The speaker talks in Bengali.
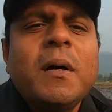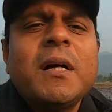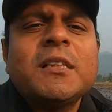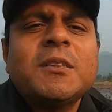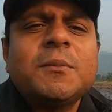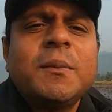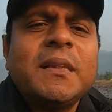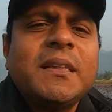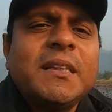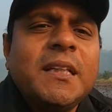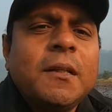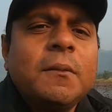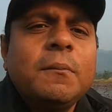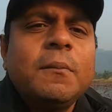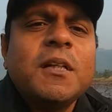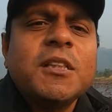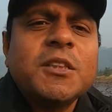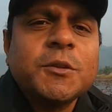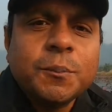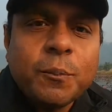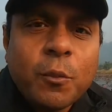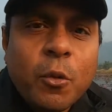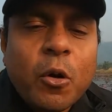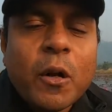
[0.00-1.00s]
মাস বা তিন
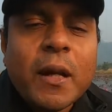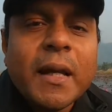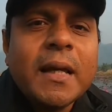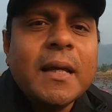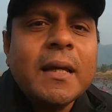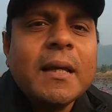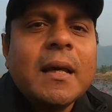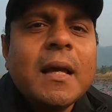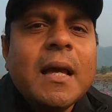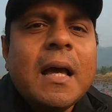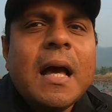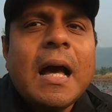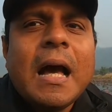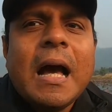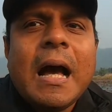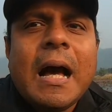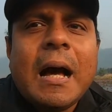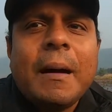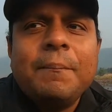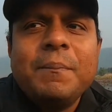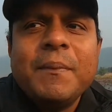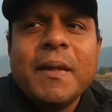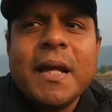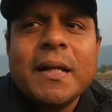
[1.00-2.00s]
মাস পরে
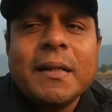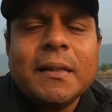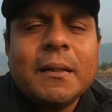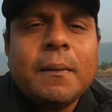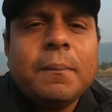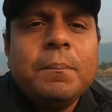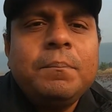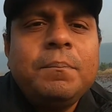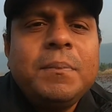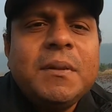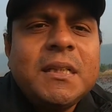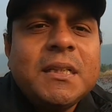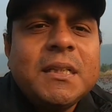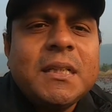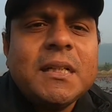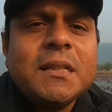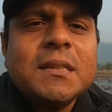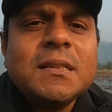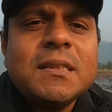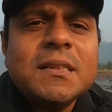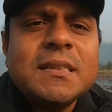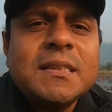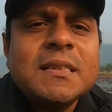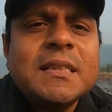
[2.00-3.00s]
আপনাকে একটা
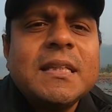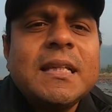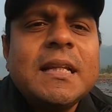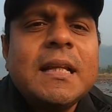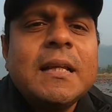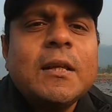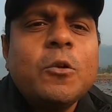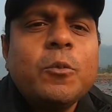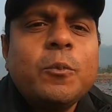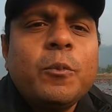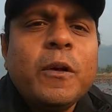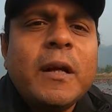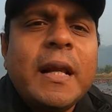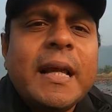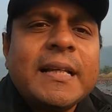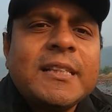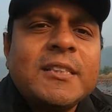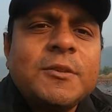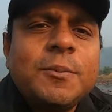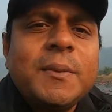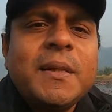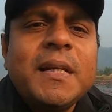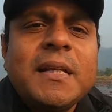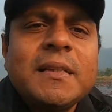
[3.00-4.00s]
বিশেষ স্কিলের উপর
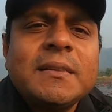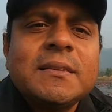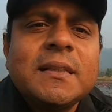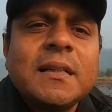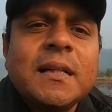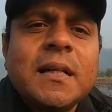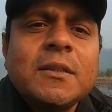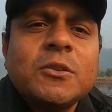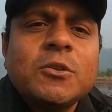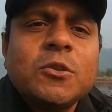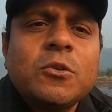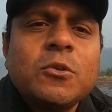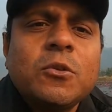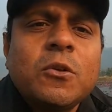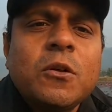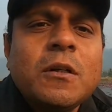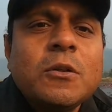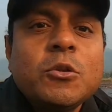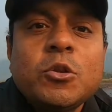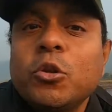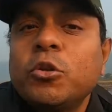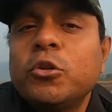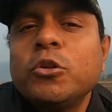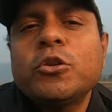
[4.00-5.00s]
এক্সপিরিয়েন্স আনার জন্য
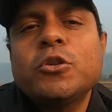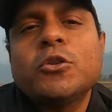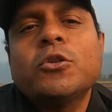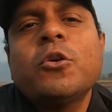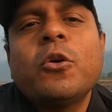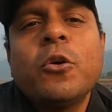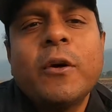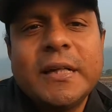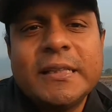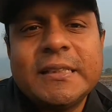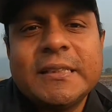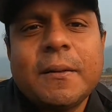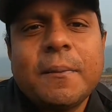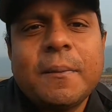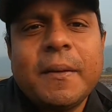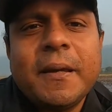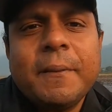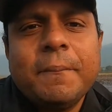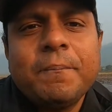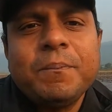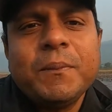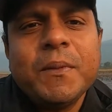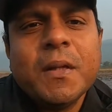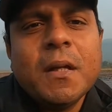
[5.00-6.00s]
যথেষ্ট হয়ে যাবে
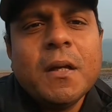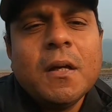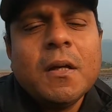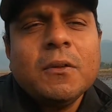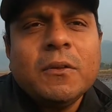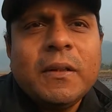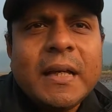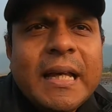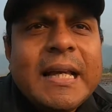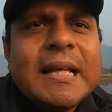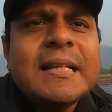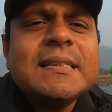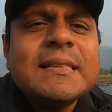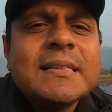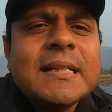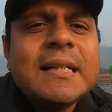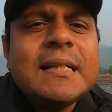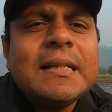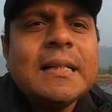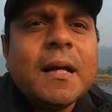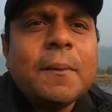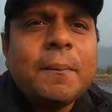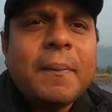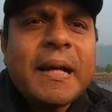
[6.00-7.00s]
তো এই
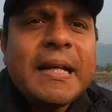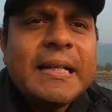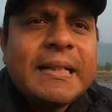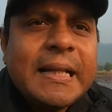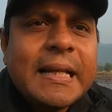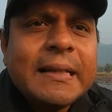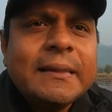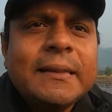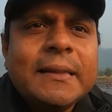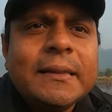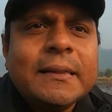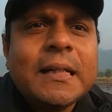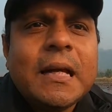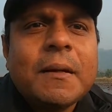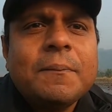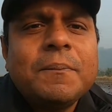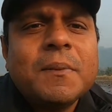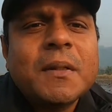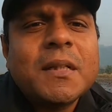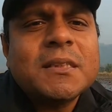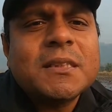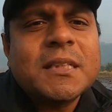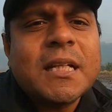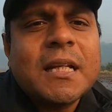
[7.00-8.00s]
স্কিলটা বা এই টেকনিকটা
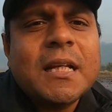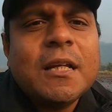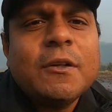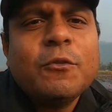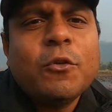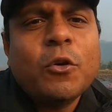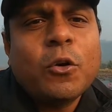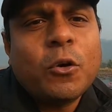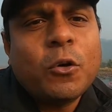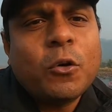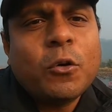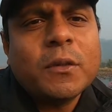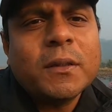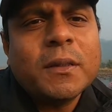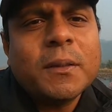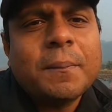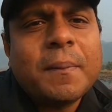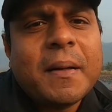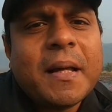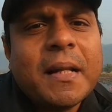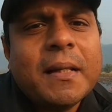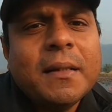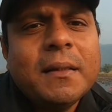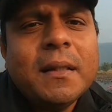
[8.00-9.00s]
আপনারা চাইলে ফলো করতে
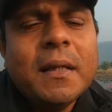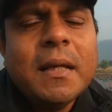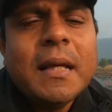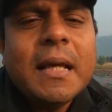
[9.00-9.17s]
পারেন